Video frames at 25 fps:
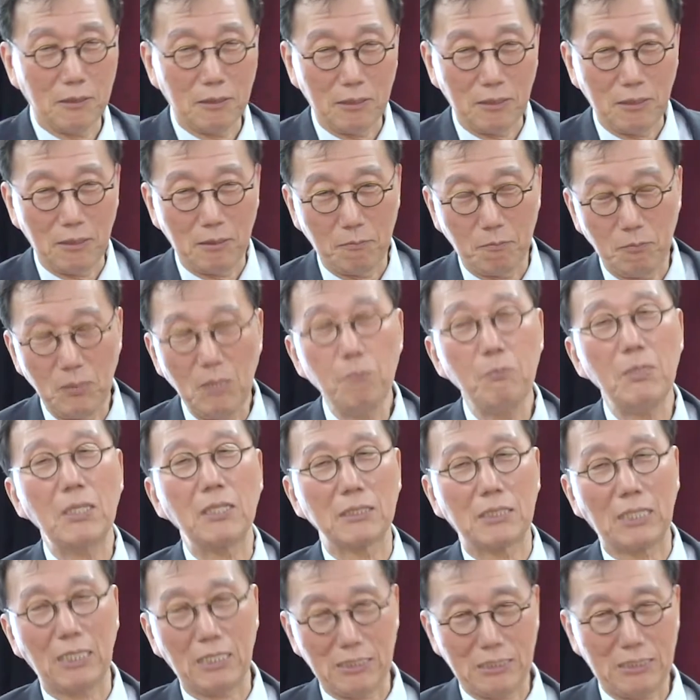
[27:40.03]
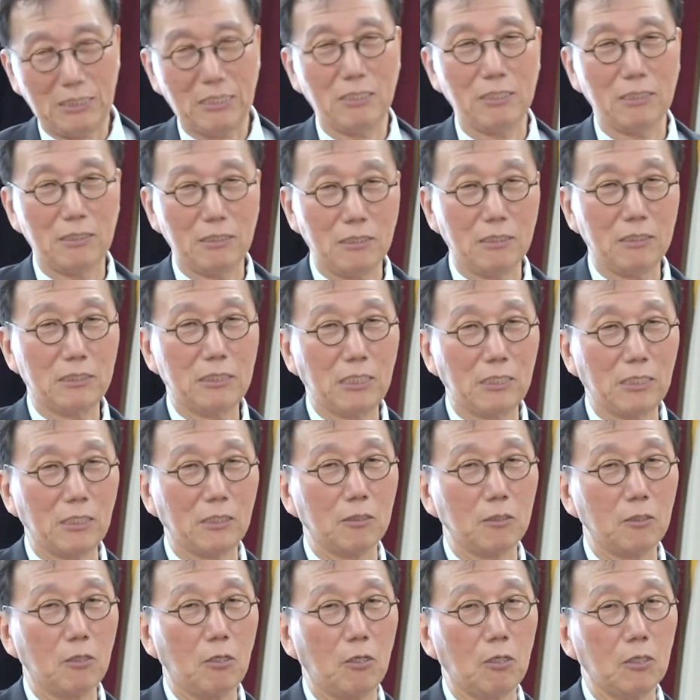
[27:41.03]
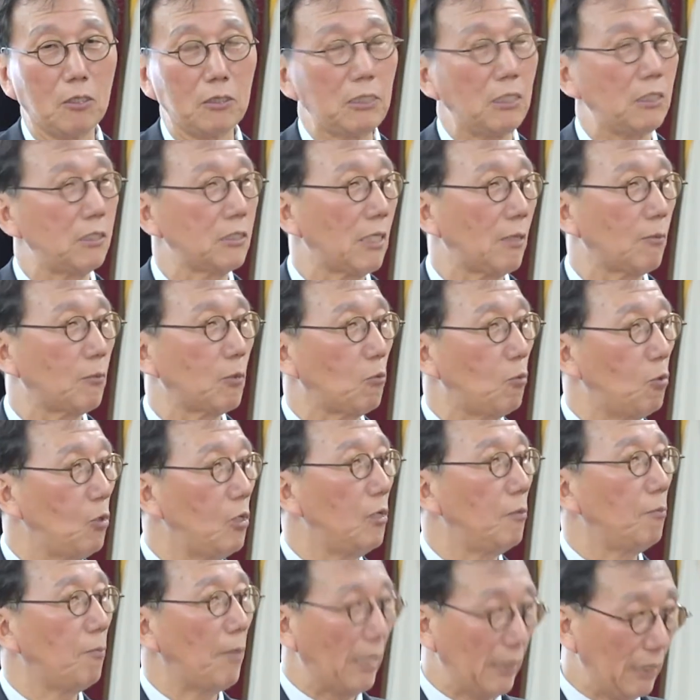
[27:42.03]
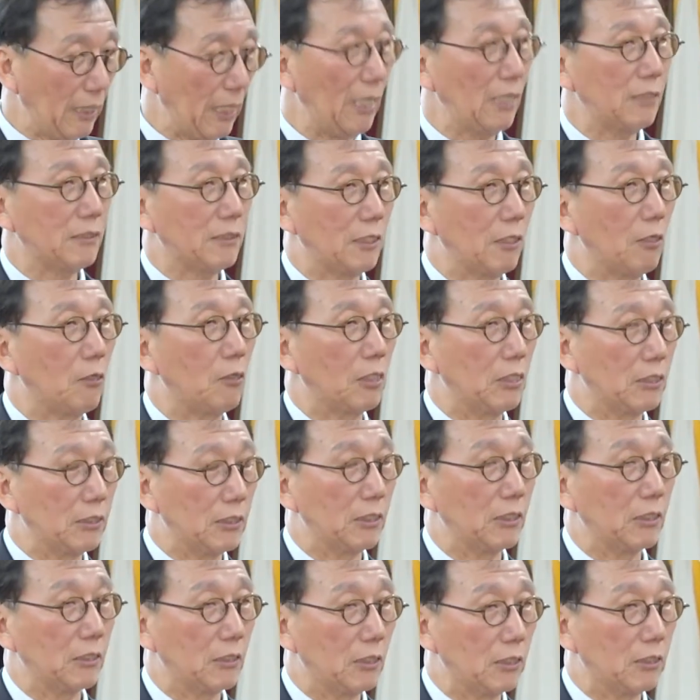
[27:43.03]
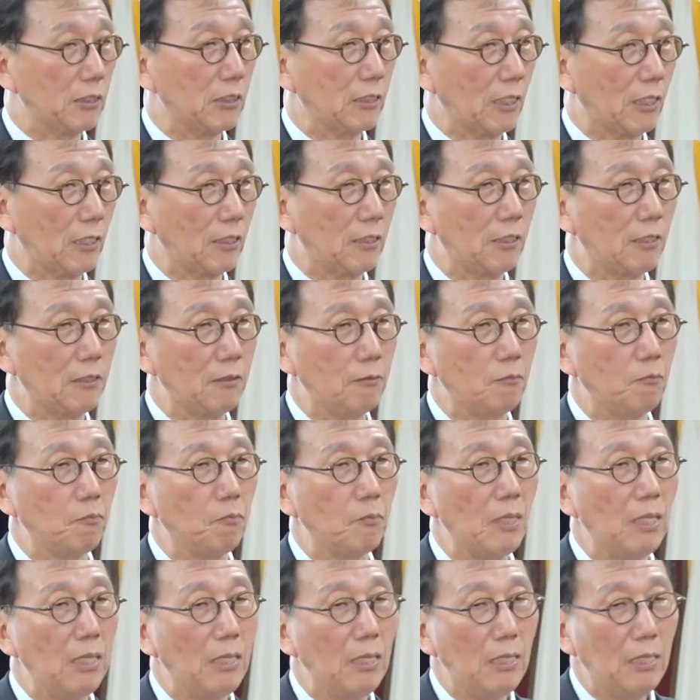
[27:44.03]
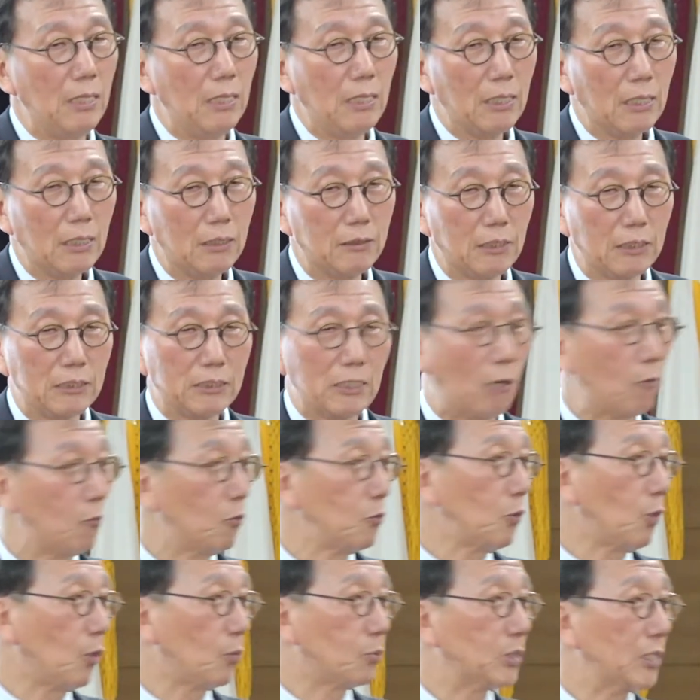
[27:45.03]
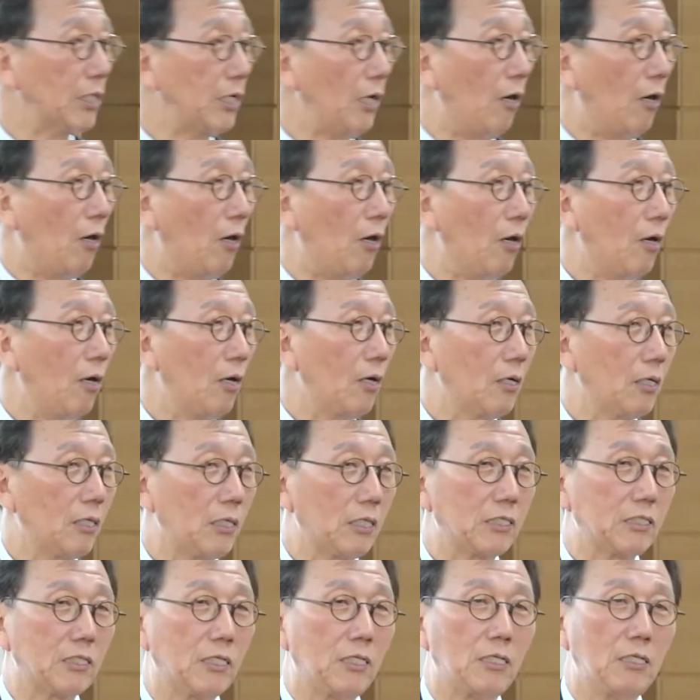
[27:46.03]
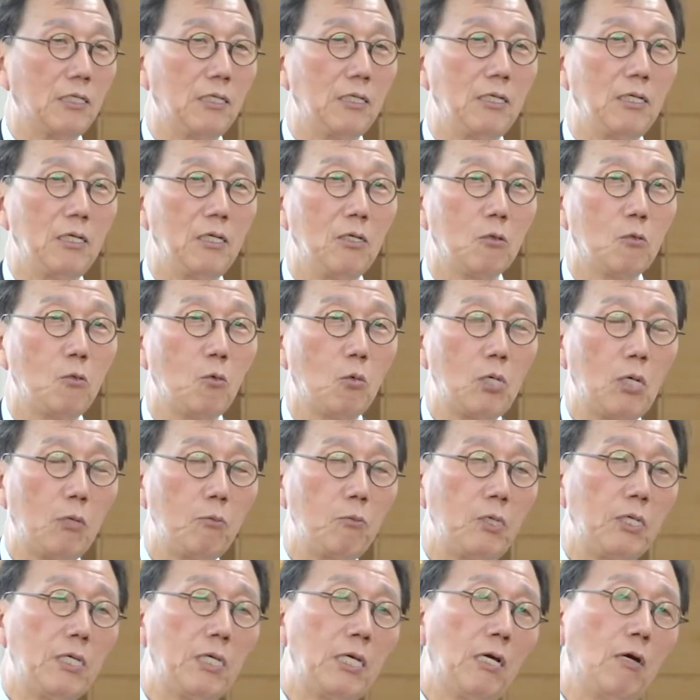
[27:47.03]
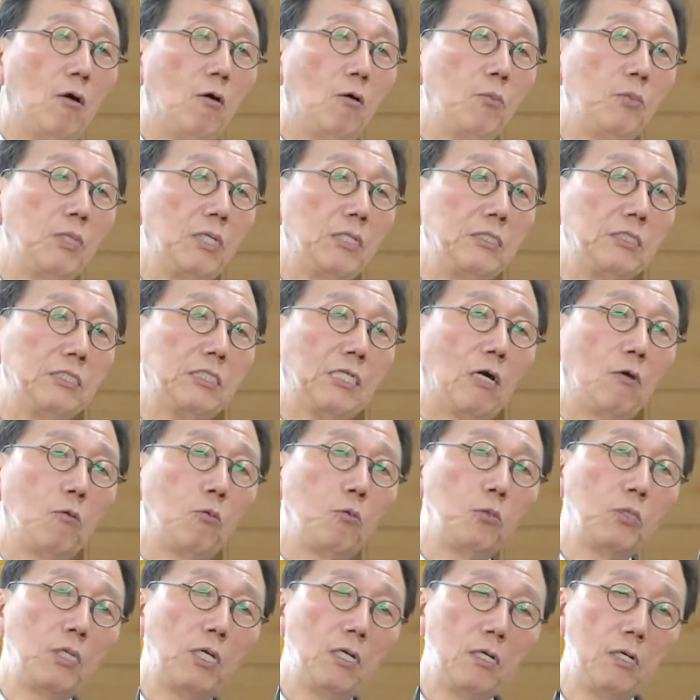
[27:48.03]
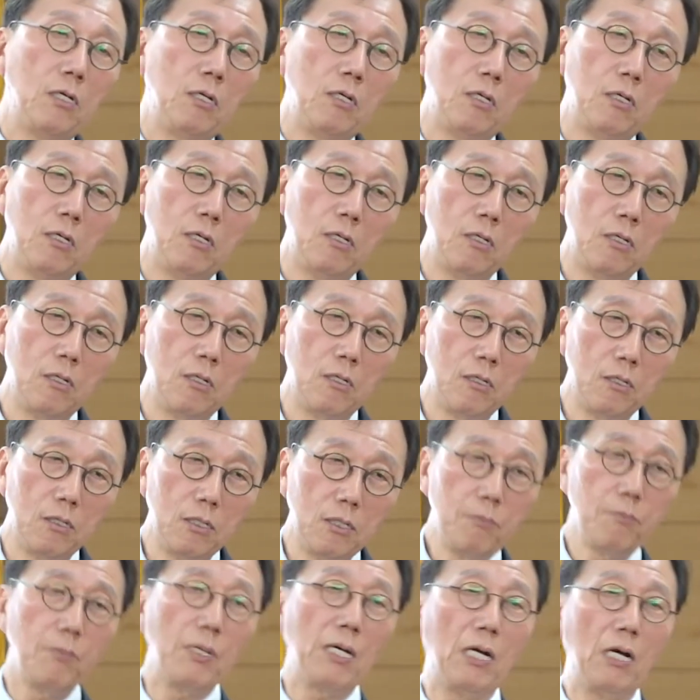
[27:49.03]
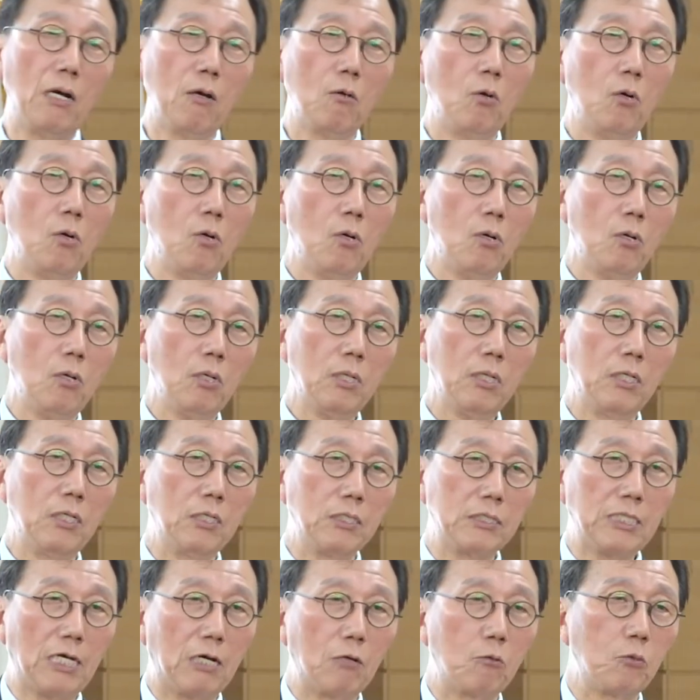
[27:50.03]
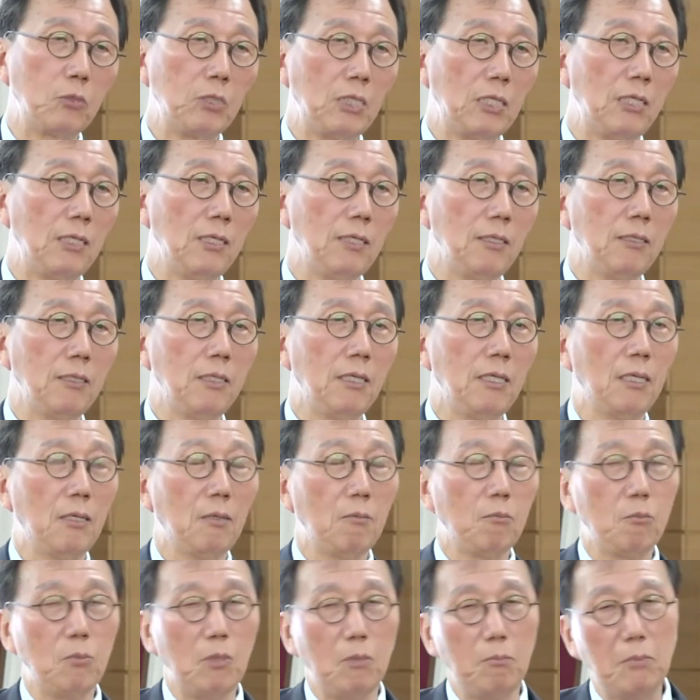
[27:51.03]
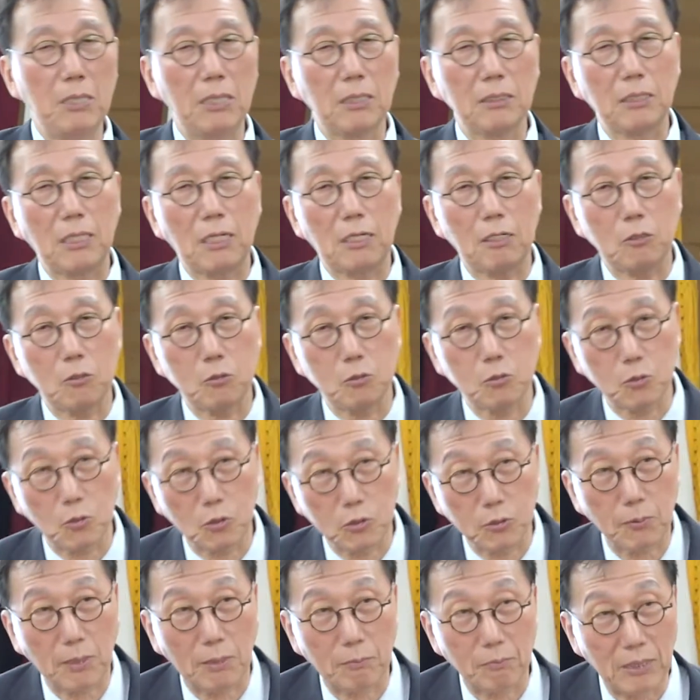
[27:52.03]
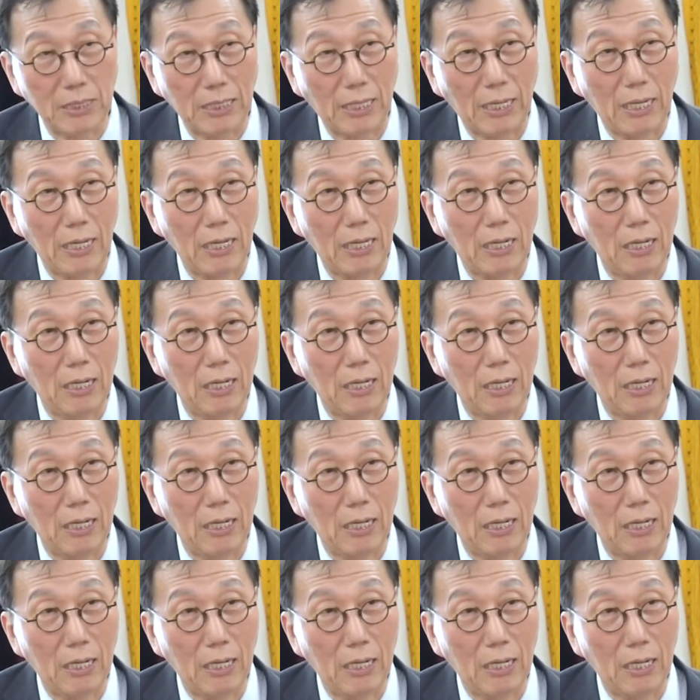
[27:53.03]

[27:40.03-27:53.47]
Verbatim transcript: 이 민병대 체제죠. 근데 이 사람들 훈련 많이 했어요, 그전에는. 근데 장군도 없어요. 그래서 국가 위기가 오면 장군을 임명하고 그 장군이 민병대를 소집합니다.